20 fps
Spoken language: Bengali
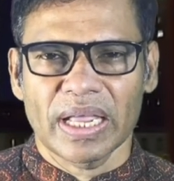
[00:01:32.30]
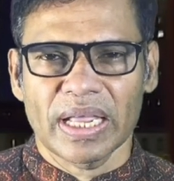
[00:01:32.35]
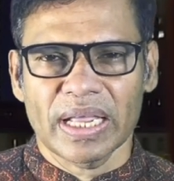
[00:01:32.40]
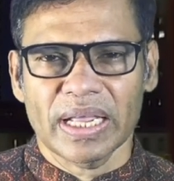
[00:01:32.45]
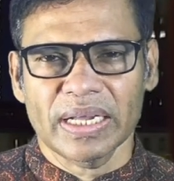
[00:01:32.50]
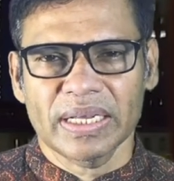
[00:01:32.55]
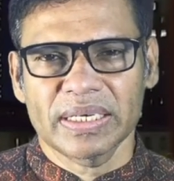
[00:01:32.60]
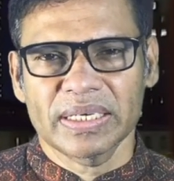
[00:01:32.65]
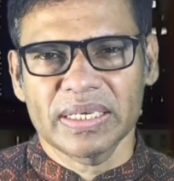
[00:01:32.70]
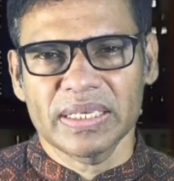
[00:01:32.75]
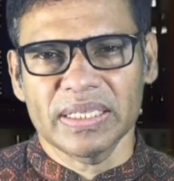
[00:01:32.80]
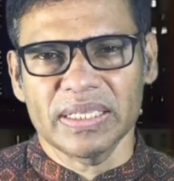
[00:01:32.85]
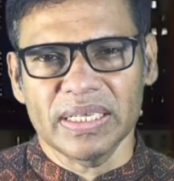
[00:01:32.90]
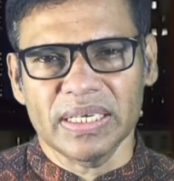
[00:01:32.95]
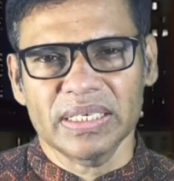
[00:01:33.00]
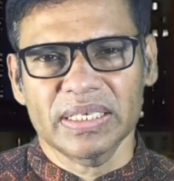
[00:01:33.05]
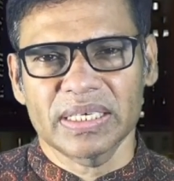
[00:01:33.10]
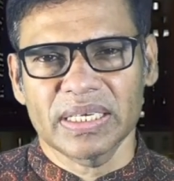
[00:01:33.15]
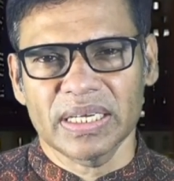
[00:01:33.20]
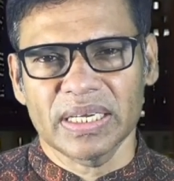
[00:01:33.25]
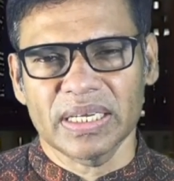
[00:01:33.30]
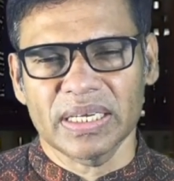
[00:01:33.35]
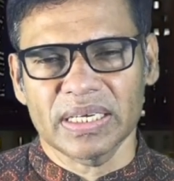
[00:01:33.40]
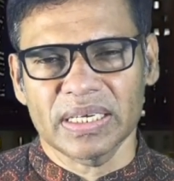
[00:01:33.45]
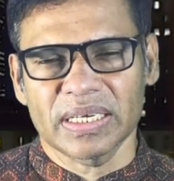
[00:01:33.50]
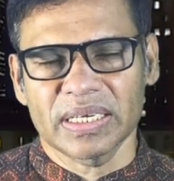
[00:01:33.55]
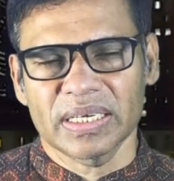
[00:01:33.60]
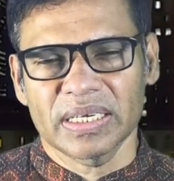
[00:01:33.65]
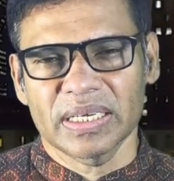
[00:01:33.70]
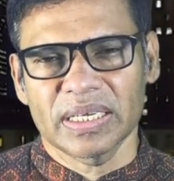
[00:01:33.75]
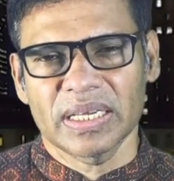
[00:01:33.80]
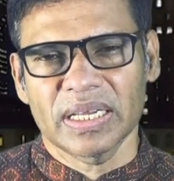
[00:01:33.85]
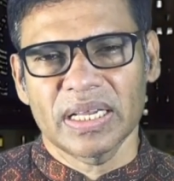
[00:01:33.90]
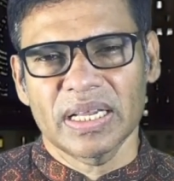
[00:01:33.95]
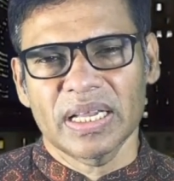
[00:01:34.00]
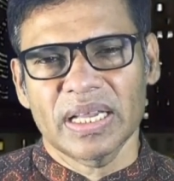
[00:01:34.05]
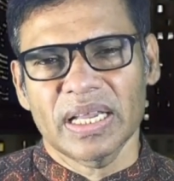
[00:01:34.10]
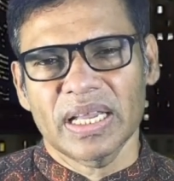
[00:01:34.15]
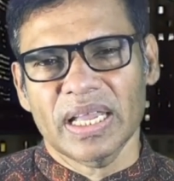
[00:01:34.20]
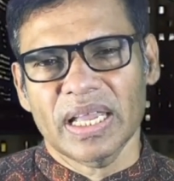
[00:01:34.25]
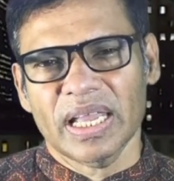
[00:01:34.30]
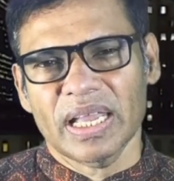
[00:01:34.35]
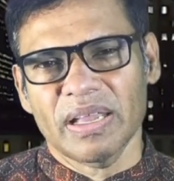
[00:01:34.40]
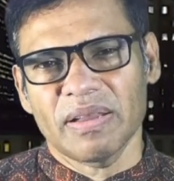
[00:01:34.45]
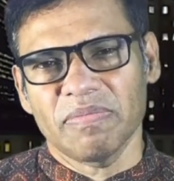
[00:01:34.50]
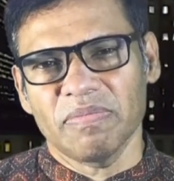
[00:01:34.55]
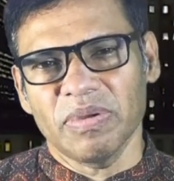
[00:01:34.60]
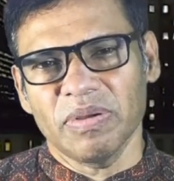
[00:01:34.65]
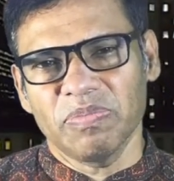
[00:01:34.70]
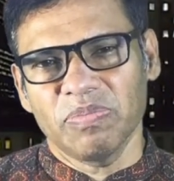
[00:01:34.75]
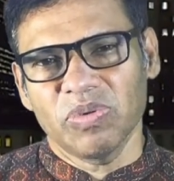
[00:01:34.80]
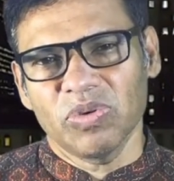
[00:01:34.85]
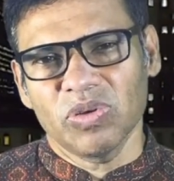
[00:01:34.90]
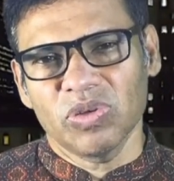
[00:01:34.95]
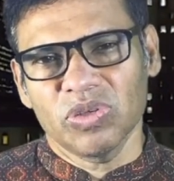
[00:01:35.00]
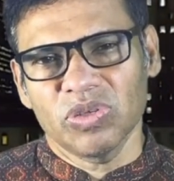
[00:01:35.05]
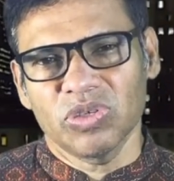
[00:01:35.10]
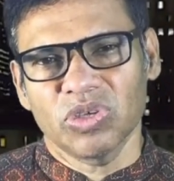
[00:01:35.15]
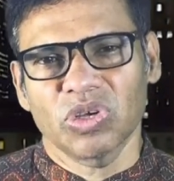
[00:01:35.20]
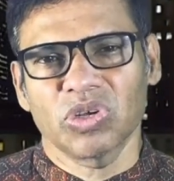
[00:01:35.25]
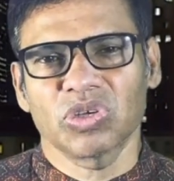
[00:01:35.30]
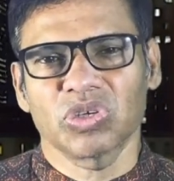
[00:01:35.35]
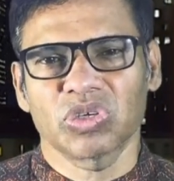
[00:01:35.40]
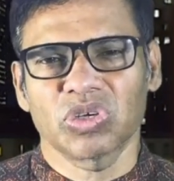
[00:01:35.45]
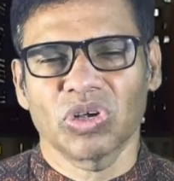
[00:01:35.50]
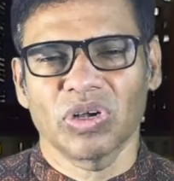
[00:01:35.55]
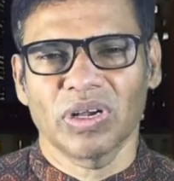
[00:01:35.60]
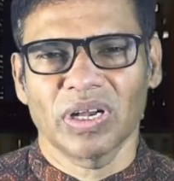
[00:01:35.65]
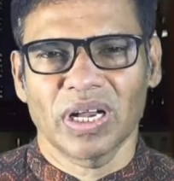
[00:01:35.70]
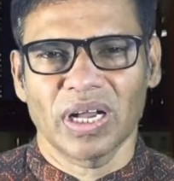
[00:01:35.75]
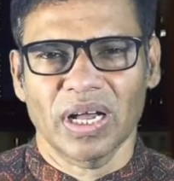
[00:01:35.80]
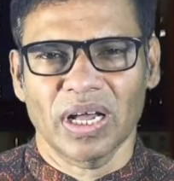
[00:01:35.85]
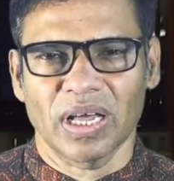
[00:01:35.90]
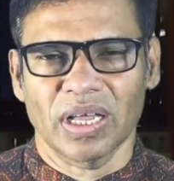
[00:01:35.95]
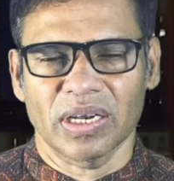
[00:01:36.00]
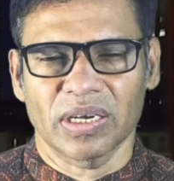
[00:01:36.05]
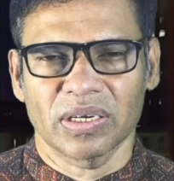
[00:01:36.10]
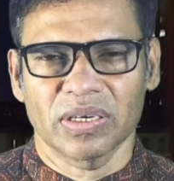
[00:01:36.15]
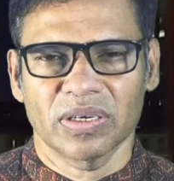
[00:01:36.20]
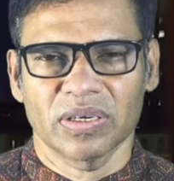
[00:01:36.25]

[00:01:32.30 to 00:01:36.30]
একটি দেশের এই বিপুল জনসংখ্যার